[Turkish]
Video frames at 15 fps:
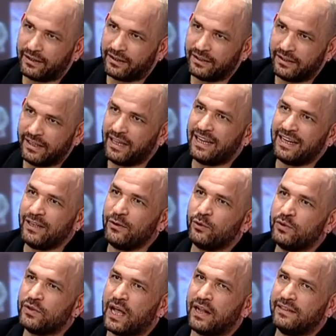neleri
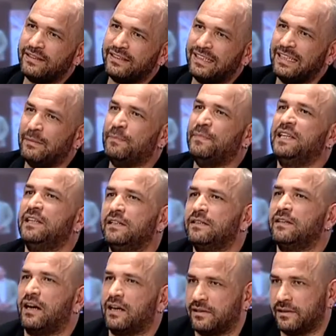yükselttiğini bilir
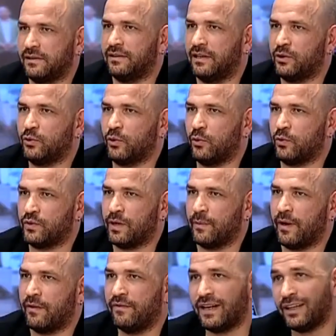aslında çoğu
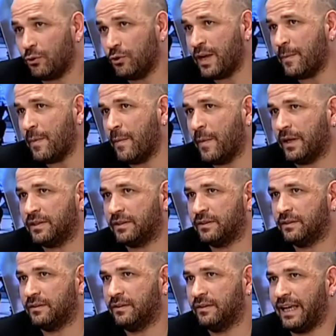zaman. Fakat onu yapamaz.
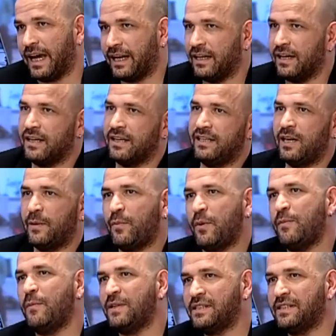Yani
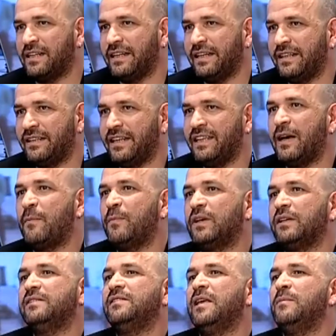yapamamasının nedeni yapmak
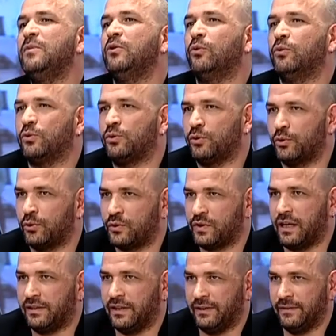istemiyor oluşudur
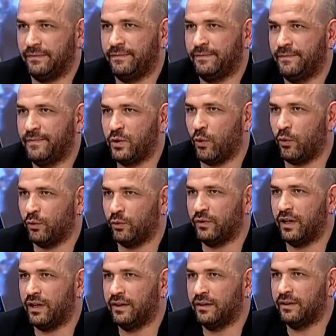zaten çoğunlukla. Doğru.